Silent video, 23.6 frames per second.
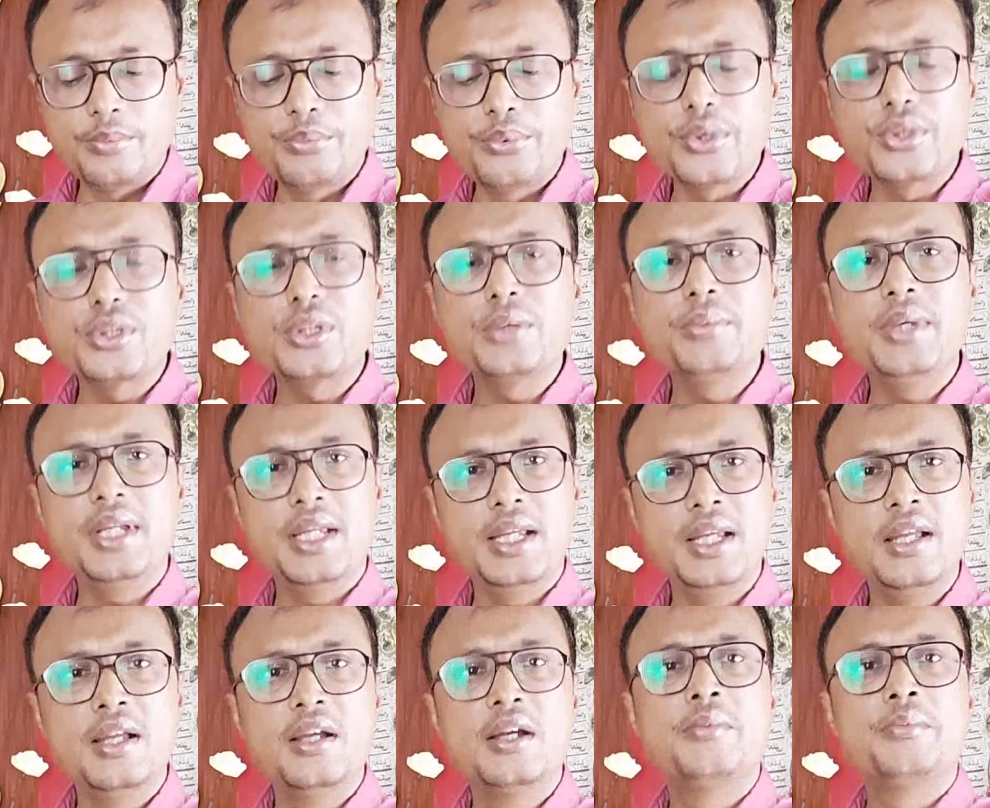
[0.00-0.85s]
প্রথমে
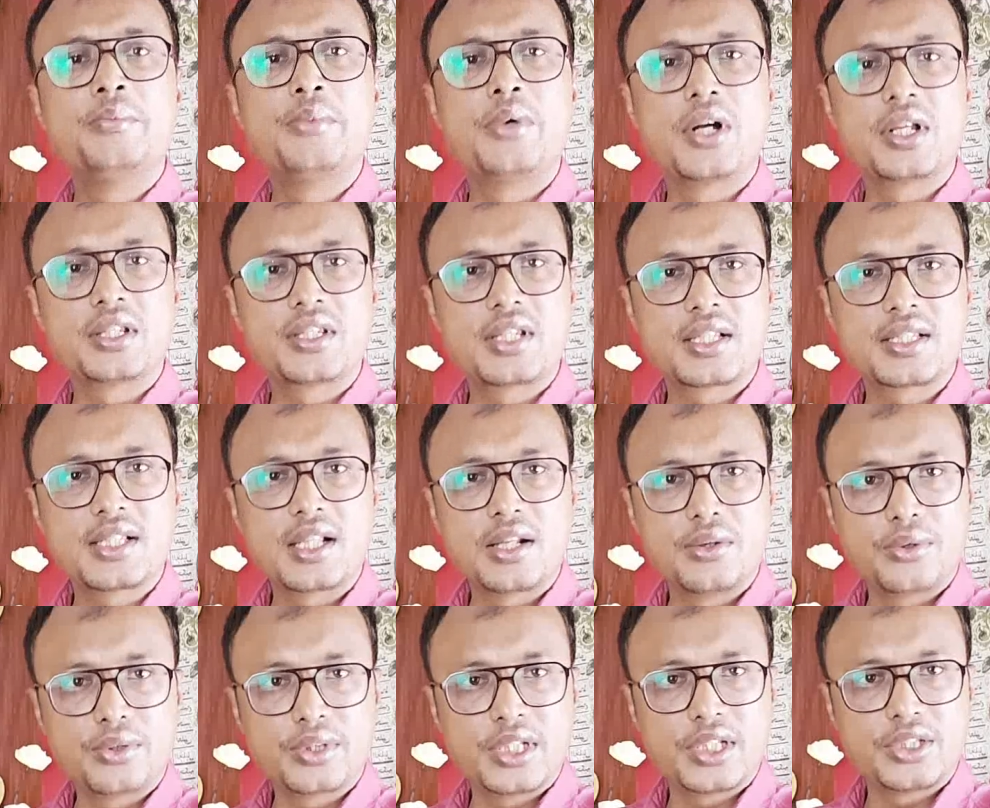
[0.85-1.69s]
মহাশাসা
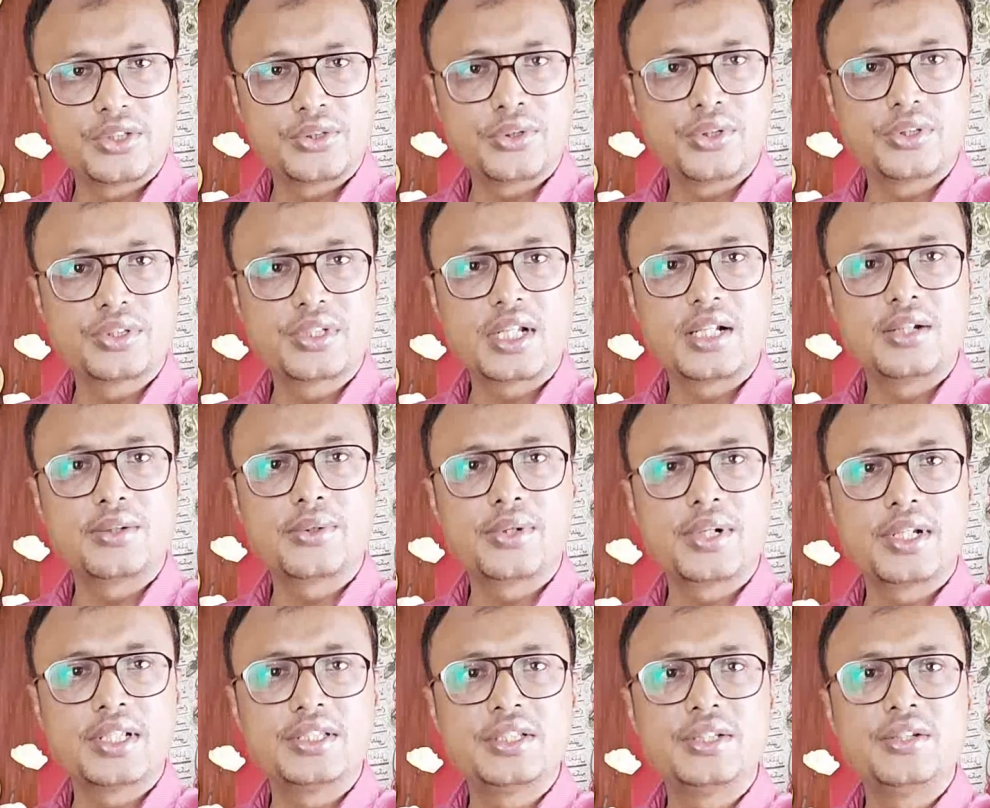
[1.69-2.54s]
লোকদের জন্য চালু
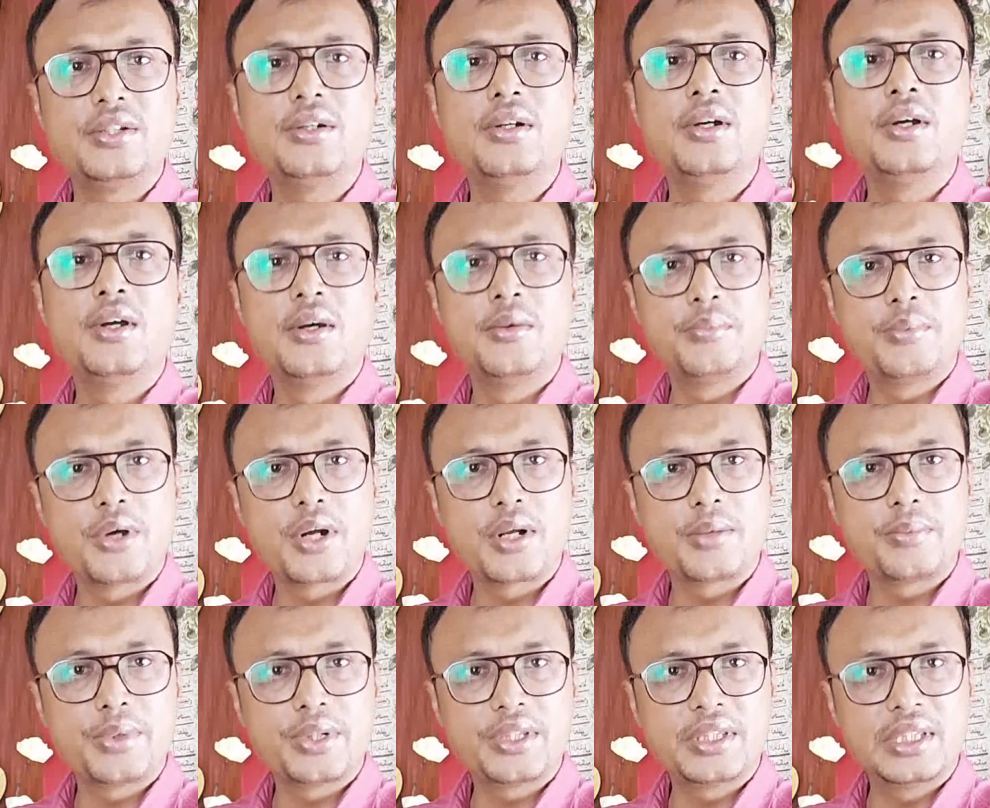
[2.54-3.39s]
করেছিল
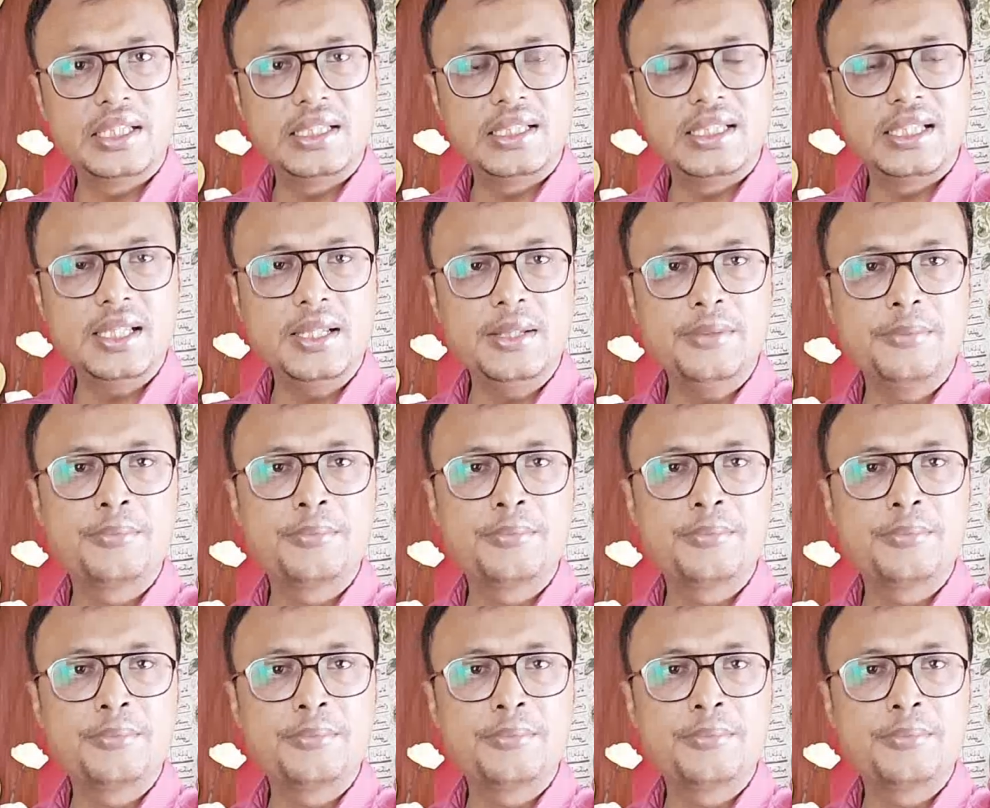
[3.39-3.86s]
পরবর্তীতে